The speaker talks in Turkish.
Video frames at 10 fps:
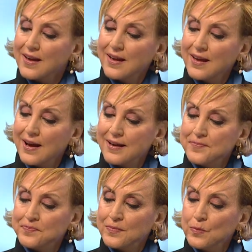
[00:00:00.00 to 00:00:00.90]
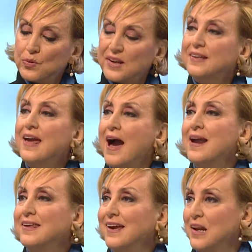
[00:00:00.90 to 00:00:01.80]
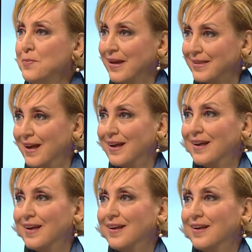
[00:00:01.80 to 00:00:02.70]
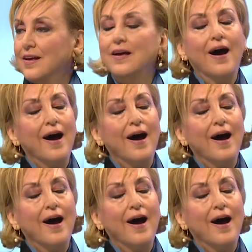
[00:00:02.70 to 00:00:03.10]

E, ömrünün sonuna her kadar da vazgeçmiyor